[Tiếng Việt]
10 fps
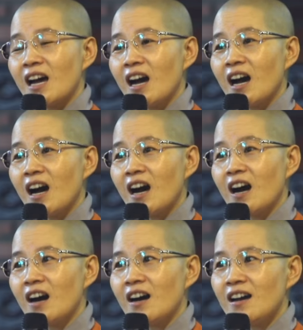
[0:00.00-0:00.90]

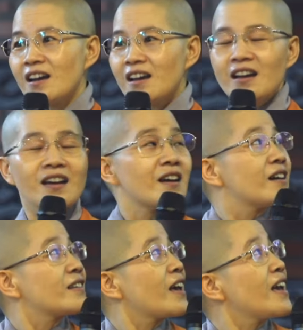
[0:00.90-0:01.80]
Đó
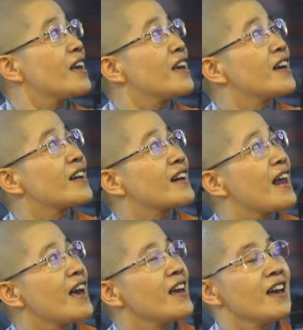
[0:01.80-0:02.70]
Thì
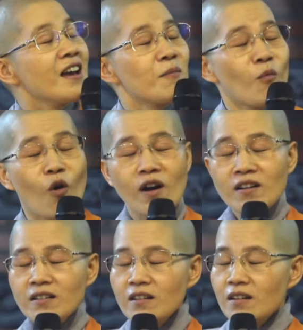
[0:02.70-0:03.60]
để
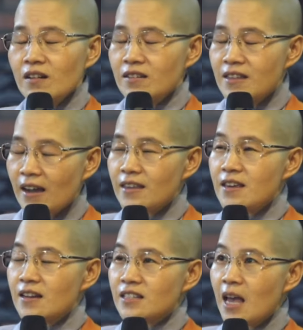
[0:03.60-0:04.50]
muốn nhận
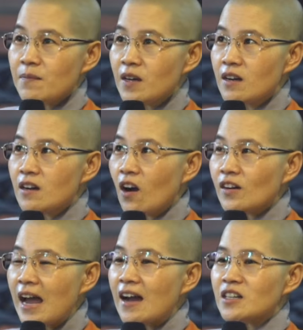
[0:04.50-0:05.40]
diện xem thử
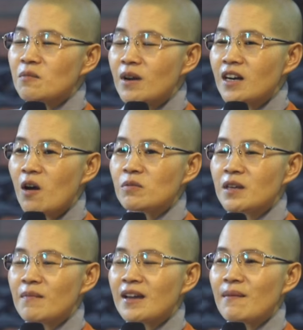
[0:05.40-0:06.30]
có rác ở trong mình không
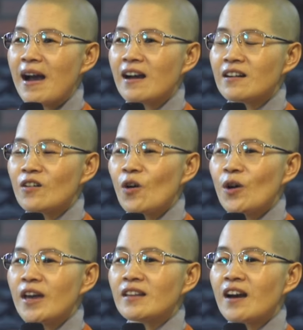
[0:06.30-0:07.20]
Thì mấy bạn
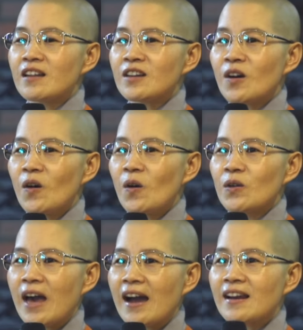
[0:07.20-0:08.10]
ngồi hít thở cho
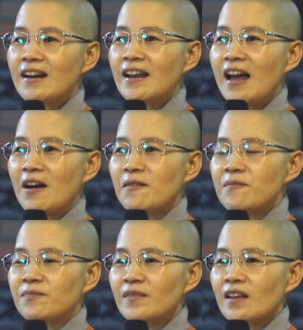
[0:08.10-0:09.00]
cô Thẳng lưng lên nào
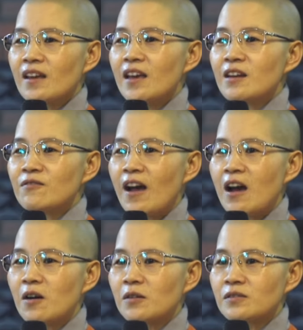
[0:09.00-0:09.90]
Hít
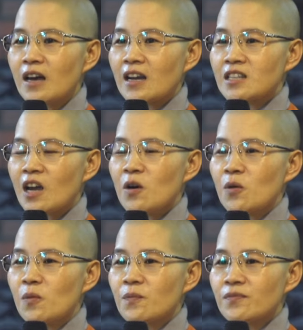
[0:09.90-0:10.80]
vào thật
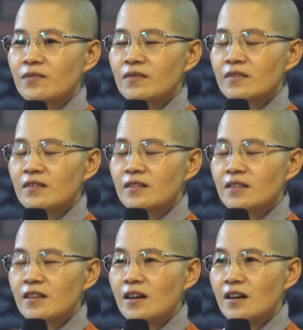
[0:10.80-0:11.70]
sâu
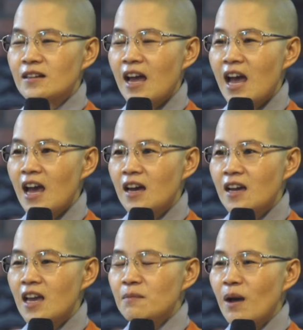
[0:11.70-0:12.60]
thở ra
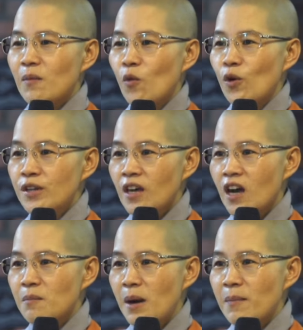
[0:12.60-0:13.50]
hết bằng mũi
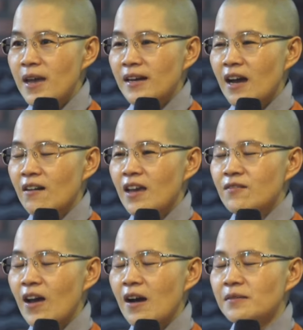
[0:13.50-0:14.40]
thở bằng miệng nào
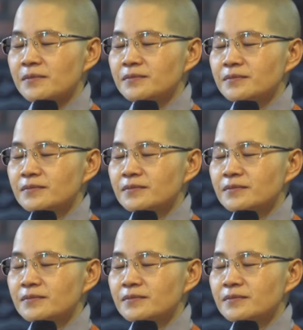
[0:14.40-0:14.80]
hết vào